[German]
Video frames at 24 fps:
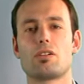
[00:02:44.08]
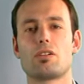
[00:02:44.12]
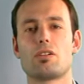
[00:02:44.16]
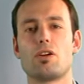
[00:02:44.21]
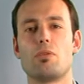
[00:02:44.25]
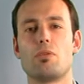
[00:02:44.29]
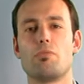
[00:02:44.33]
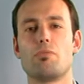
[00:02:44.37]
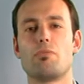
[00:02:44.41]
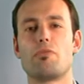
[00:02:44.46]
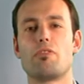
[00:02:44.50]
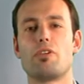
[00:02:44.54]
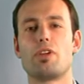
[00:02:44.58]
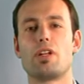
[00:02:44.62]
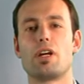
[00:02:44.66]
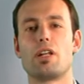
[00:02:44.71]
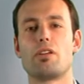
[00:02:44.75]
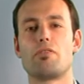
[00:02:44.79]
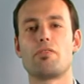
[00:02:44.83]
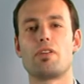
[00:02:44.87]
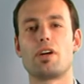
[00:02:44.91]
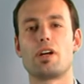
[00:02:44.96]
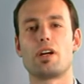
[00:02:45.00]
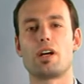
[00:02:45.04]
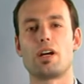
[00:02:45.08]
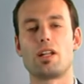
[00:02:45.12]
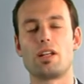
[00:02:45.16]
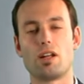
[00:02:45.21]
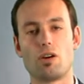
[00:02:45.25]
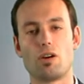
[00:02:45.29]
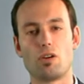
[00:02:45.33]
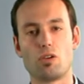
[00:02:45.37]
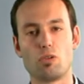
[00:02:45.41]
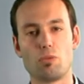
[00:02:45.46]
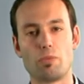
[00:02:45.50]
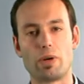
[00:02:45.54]
kommen von Anfang an
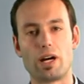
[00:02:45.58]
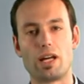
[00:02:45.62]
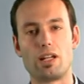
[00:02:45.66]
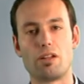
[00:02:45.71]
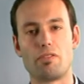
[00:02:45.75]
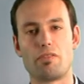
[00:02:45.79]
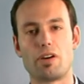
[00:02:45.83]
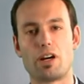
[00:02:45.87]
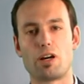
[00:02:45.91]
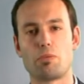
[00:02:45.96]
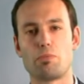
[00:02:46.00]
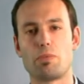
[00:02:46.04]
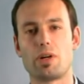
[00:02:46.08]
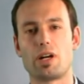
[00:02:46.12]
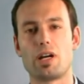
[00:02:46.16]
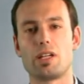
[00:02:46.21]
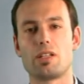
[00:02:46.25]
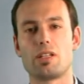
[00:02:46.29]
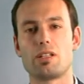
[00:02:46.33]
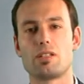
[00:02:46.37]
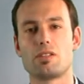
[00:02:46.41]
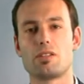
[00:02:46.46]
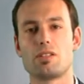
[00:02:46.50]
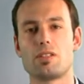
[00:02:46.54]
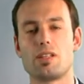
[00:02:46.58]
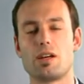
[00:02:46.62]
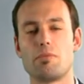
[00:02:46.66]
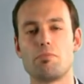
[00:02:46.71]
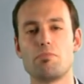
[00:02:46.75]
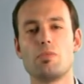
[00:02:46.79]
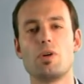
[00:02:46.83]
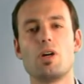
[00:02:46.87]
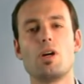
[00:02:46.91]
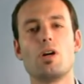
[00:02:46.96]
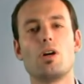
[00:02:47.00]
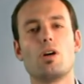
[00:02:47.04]
auch immer alle Fachbereiche
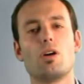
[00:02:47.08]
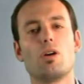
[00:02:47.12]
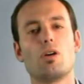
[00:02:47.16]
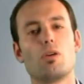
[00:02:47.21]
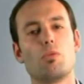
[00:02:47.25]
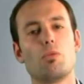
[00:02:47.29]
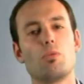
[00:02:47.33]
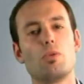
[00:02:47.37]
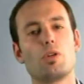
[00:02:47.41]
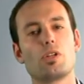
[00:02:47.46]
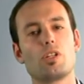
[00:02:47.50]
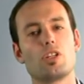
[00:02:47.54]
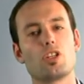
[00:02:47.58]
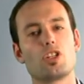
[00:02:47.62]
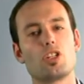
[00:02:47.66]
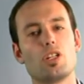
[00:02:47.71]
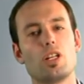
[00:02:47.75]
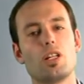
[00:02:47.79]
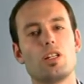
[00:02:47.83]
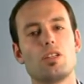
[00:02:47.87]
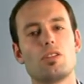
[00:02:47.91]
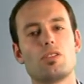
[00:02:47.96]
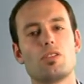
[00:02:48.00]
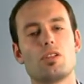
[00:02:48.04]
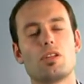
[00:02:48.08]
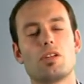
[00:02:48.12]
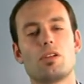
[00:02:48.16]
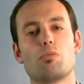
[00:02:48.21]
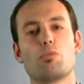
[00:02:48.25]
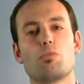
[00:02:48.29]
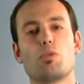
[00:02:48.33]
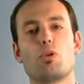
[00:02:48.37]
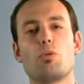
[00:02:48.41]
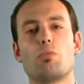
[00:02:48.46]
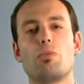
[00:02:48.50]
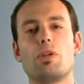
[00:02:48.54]
zusammen, um möglichst schnell diese
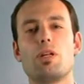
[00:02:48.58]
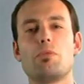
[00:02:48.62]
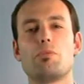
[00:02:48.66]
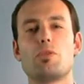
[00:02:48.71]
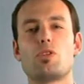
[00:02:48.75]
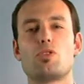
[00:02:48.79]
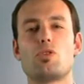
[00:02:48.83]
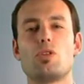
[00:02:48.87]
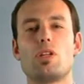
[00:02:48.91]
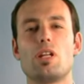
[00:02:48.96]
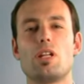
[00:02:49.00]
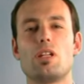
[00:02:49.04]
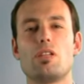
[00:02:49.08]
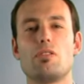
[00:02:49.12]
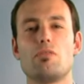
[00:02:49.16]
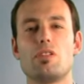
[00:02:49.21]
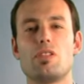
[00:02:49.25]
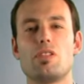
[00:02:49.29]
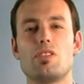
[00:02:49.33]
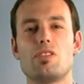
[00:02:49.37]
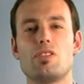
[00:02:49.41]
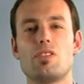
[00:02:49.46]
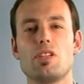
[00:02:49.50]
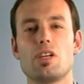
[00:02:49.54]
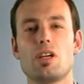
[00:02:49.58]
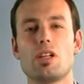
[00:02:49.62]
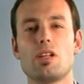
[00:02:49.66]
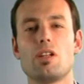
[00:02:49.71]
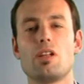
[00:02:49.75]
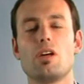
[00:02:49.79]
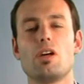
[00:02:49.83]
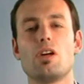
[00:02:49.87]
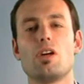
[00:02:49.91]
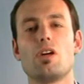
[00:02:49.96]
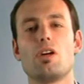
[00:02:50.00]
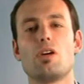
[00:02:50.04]
Probleme zu
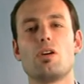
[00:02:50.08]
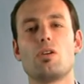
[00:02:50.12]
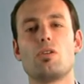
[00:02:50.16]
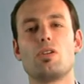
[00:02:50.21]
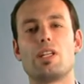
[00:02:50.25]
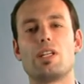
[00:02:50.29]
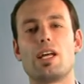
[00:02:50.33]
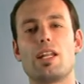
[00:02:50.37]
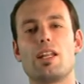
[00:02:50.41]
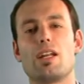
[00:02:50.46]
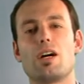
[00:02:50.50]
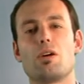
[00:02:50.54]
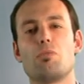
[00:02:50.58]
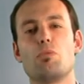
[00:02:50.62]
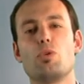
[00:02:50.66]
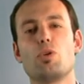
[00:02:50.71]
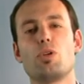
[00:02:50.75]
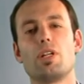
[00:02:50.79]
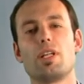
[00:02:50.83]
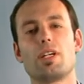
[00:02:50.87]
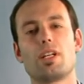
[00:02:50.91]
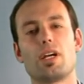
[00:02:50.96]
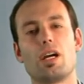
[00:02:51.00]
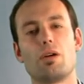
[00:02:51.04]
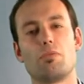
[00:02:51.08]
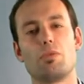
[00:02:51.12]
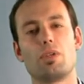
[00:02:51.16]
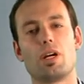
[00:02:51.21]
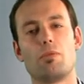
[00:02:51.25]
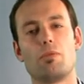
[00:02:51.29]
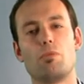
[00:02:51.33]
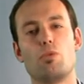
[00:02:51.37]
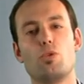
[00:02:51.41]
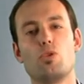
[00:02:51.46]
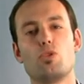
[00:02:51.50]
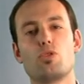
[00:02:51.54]
identifizieren und dann nach Möglichkeit mit
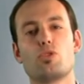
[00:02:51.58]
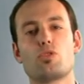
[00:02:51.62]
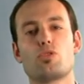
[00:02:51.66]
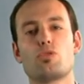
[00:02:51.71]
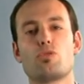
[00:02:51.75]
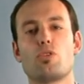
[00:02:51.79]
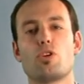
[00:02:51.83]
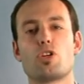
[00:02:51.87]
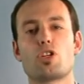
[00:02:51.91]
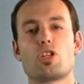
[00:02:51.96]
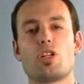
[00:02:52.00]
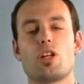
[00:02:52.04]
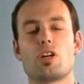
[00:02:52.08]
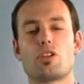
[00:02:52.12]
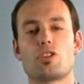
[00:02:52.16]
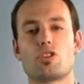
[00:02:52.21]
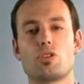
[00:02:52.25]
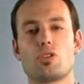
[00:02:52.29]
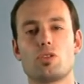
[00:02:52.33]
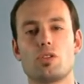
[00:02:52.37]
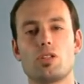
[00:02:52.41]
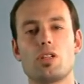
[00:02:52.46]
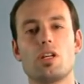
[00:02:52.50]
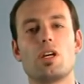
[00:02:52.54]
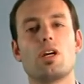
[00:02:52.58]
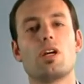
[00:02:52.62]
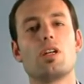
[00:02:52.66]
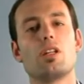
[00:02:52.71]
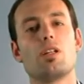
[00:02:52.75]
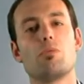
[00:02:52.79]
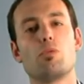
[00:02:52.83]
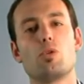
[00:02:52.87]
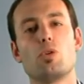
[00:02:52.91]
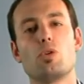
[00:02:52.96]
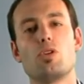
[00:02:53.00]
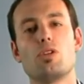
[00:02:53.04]
einem Lösungsvorschlag schon
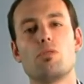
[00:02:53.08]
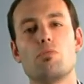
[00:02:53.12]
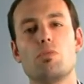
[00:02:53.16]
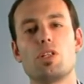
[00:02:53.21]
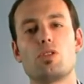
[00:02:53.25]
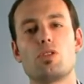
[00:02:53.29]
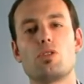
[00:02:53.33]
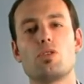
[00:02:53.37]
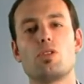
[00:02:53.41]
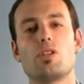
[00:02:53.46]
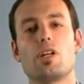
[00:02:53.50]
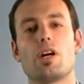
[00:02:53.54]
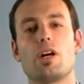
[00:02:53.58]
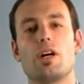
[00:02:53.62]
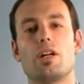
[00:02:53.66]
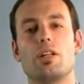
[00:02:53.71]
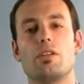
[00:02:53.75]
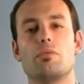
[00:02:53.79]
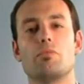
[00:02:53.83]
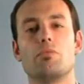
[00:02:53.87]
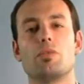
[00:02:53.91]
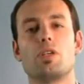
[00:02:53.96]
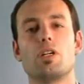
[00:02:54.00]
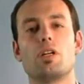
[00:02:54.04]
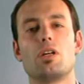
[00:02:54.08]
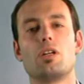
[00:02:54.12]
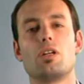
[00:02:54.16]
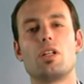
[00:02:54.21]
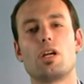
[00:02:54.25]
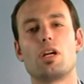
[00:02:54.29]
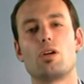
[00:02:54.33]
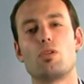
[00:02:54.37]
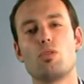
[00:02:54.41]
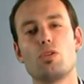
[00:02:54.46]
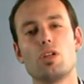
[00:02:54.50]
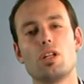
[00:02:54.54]
dem Kunden mitzuteilen.
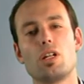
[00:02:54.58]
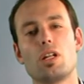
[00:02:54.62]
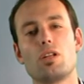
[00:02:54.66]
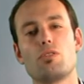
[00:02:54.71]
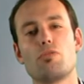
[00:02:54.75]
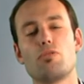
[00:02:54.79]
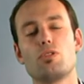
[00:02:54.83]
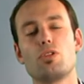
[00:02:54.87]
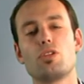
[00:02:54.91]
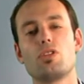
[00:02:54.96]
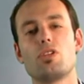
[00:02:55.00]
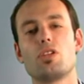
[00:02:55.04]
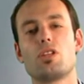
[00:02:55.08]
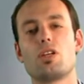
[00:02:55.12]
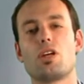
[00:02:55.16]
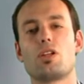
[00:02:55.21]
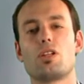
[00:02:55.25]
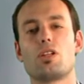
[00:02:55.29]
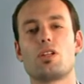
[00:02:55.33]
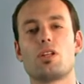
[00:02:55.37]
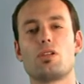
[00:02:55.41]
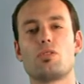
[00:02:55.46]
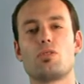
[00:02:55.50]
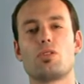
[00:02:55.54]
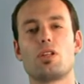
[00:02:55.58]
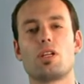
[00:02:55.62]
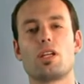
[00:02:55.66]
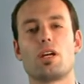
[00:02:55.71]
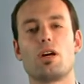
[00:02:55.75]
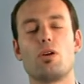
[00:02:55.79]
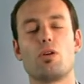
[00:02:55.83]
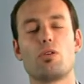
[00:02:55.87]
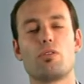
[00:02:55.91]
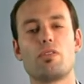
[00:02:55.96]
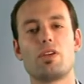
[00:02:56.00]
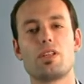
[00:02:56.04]
Der Kunde fühlt sich dadurch natürlich
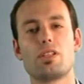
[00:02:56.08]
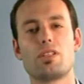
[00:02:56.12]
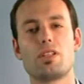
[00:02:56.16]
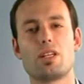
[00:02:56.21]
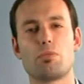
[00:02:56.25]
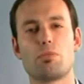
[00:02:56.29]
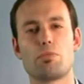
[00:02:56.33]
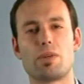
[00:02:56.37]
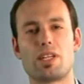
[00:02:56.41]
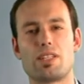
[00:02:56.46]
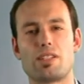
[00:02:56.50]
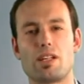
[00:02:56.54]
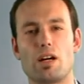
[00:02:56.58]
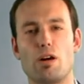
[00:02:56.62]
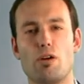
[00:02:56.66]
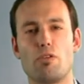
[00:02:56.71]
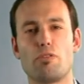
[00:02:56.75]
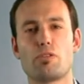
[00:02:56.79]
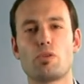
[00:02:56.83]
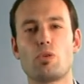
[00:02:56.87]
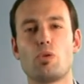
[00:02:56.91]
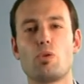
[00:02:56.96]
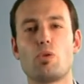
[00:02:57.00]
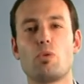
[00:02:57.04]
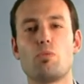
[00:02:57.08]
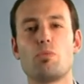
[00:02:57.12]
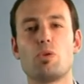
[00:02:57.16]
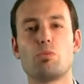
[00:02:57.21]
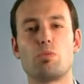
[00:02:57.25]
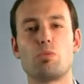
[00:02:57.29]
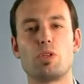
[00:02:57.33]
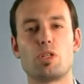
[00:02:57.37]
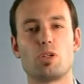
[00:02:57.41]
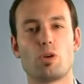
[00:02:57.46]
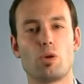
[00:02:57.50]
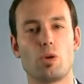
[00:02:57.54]
auch wesentlich besser aufgehoben
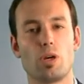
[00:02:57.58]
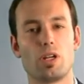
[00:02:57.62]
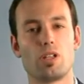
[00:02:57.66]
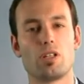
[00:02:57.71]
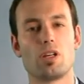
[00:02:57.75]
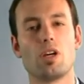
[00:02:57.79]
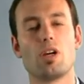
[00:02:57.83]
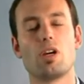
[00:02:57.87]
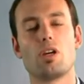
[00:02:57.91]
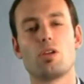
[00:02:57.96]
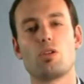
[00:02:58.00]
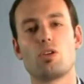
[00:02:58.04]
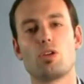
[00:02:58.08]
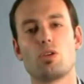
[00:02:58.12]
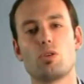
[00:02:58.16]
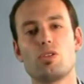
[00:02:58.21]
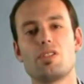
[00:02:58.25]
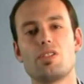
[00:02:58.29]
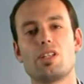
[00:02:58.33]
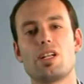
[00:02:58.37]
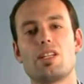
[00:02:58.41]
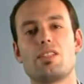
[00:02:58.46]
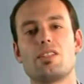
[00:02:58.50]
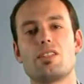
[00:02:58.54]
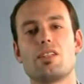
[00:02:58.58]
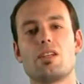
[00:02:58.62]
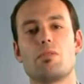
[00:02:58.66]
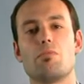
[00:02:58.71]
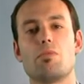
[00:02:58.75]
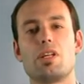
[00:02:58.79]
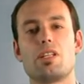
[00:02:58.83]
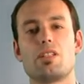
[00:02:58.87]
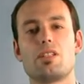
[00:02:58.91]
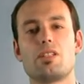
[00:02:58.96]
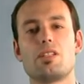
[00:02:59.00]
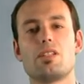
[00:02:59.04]
und betreut durch uns als
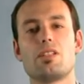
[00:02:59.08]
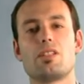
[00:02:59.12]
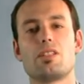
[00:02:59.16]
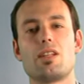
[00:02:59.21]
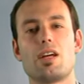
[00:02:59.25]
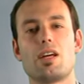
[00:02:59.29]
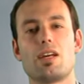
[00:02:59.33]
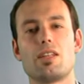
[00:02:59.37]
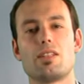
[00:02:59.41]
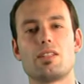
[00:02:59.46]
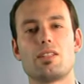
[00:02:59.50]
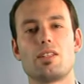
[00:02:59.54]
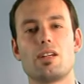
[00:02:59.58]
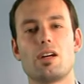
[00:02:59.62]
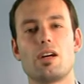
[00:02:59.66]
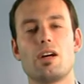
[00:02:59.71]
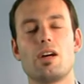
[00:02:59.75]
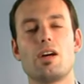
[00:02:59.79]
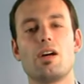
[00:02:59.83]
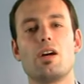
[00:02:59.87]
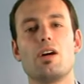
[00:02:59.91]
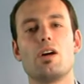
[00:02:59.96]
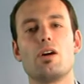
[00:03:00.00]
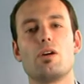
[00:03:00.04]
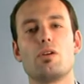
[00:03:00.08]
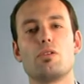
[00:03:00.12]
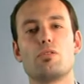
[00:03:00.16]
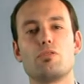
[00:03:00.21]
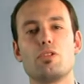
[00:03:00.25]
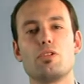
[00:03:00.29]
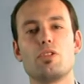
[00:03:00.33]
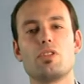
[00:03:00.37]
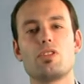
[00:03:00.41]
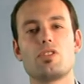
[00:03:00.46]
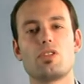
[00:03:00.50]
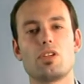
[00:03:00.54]
EMS-Dienstleister und
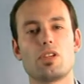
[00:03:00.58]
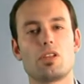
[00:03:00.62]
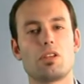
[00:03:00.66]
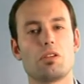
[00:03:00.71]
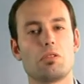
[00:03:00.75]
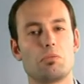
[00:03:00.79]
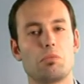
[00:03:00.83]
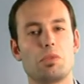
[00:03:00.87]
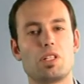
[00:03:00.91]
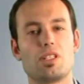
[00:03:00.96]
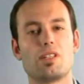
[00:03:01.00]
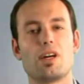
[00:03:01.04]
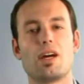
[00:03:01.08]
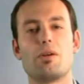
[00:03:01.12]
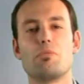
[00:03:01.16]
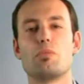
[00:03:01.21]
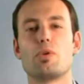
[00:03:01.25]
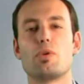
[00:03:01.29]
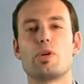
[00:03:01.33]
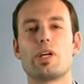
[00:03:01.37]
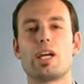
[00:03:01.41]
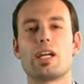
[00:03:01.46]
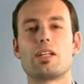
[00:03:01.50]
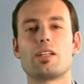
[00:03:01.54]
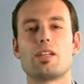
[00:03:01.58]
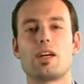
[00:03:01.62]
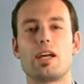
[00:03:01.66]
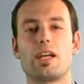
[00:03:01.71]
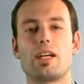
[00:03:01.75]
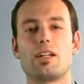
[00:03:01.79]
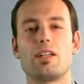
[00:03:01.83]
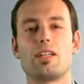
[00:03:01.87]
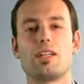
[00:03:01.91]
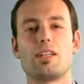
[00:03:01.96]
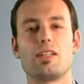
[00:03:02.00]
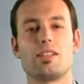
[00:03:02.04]
fühlt sich mit seinem Projekt
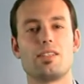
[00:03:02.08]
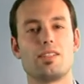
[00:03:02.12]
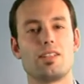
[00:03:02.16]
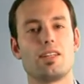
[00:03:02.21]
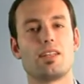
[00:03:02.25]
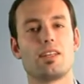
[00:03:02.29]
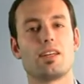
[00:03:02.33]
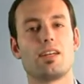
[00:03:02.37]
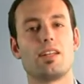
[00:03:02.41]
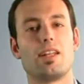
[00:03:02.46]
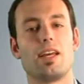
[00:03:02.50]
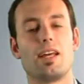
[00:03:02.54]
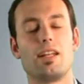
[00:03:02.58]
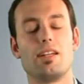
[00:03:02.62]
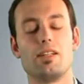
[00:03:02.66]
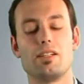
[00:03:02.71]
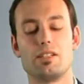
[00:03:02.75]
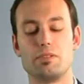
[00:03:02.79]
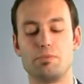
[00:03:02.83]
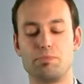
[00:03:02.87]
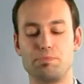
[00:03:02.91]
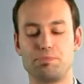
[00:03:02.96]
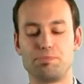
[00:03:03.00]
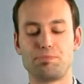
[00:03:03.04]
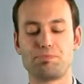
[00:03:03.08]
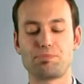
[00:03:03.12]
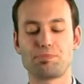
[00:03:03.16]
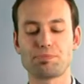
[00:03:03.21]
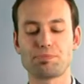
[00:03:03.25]
eigentlich in sicheren Händen.